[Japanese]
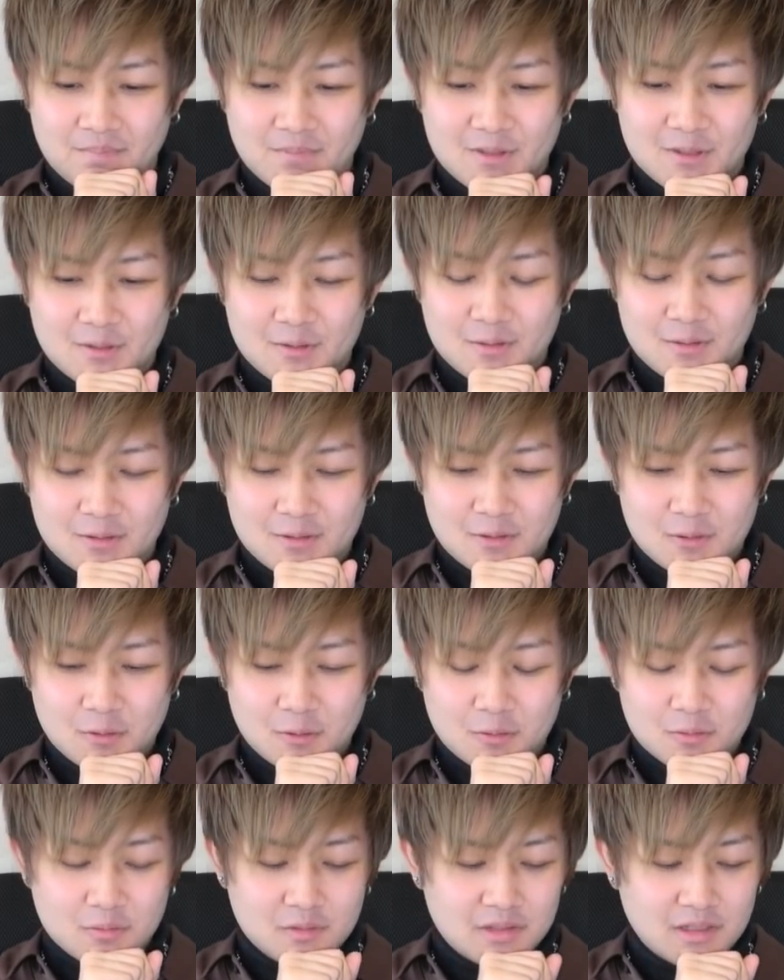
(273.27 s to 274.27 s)
通
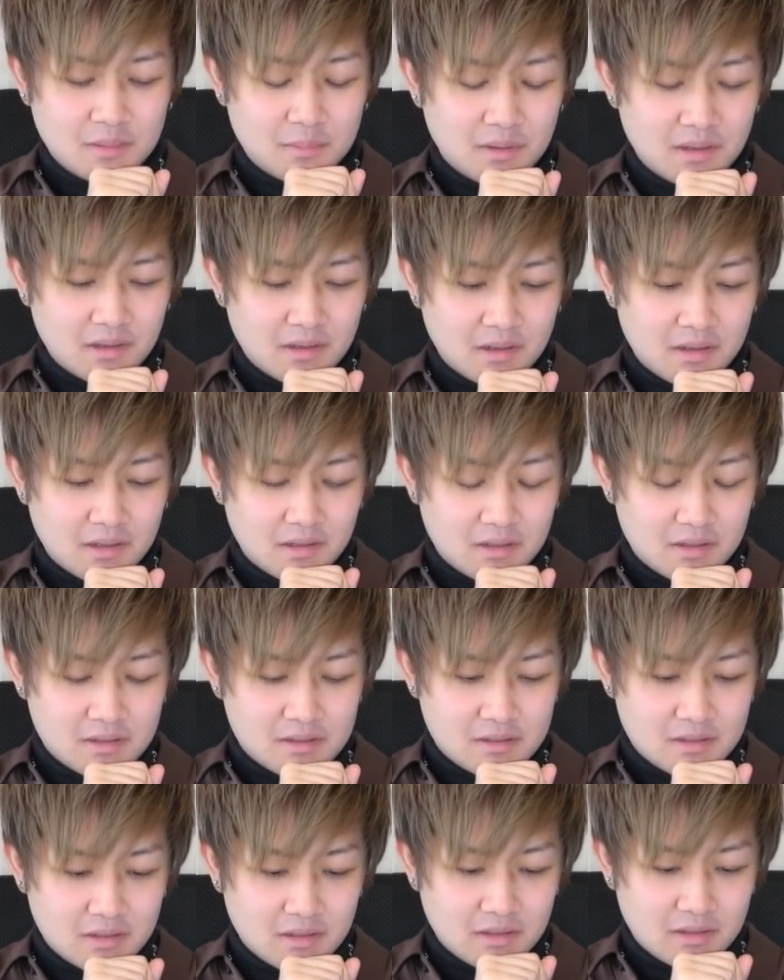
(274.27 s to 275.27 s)
常運転ばっかりで
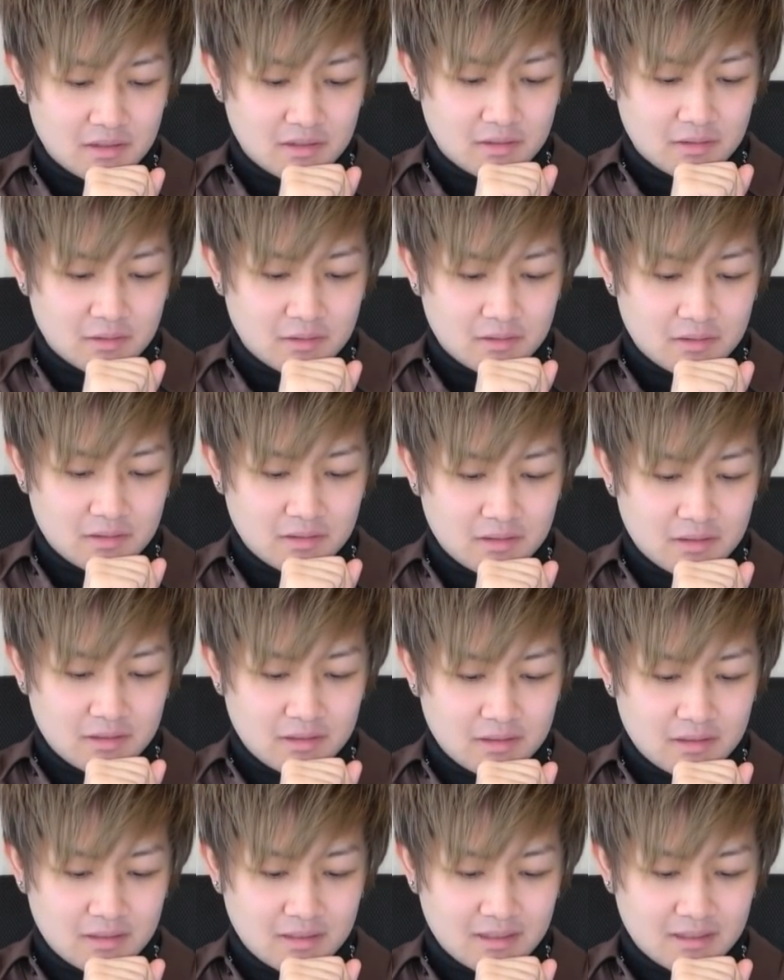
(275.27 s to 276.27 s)
す
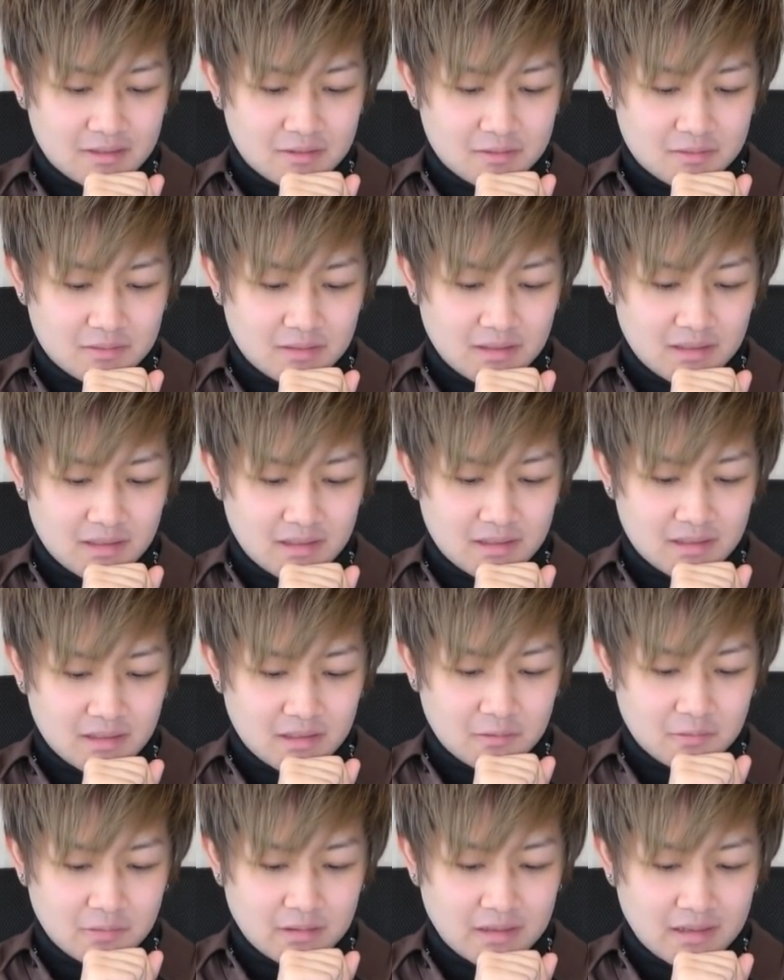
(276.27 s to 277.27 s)
ねいや不安やな
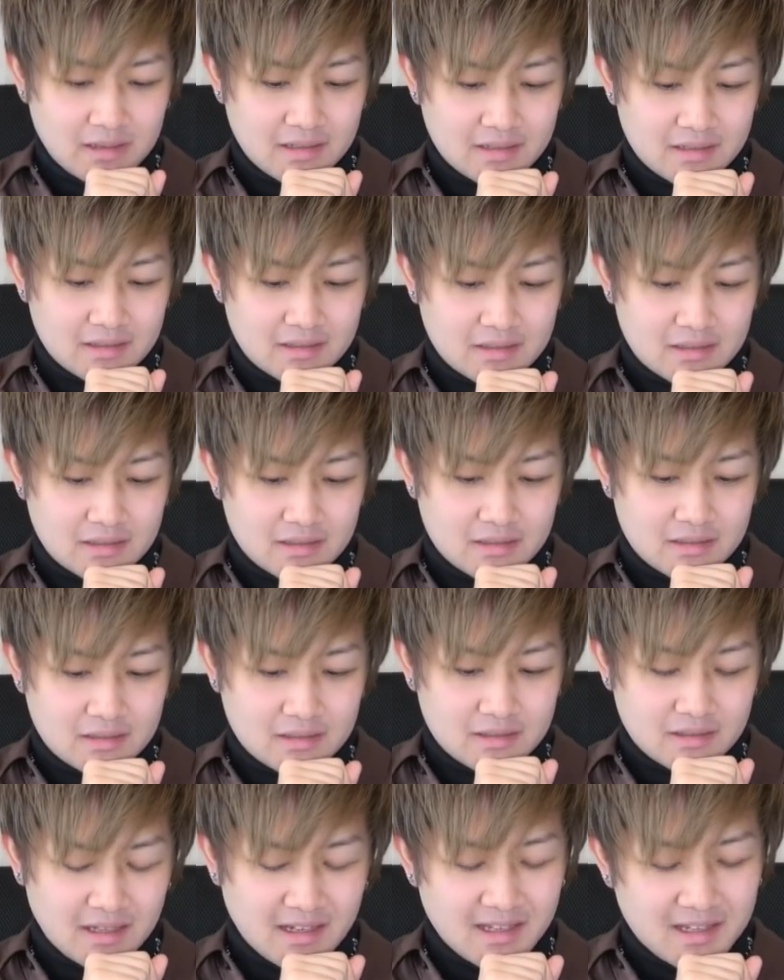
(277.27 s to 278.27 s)
これ
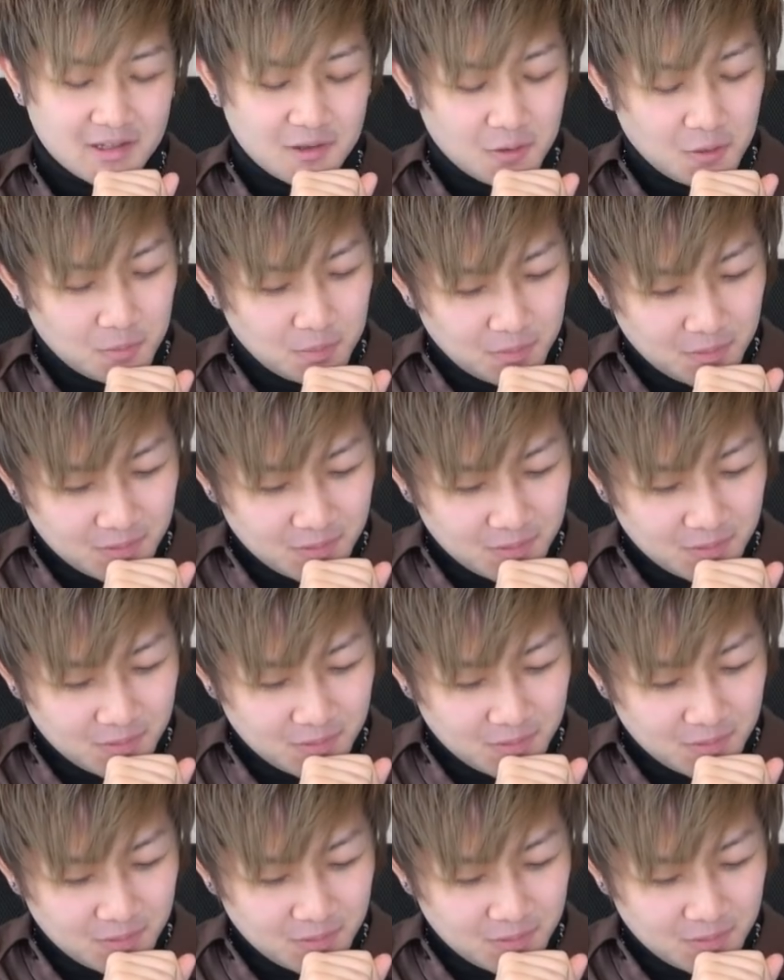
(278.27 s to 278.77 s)
太鼓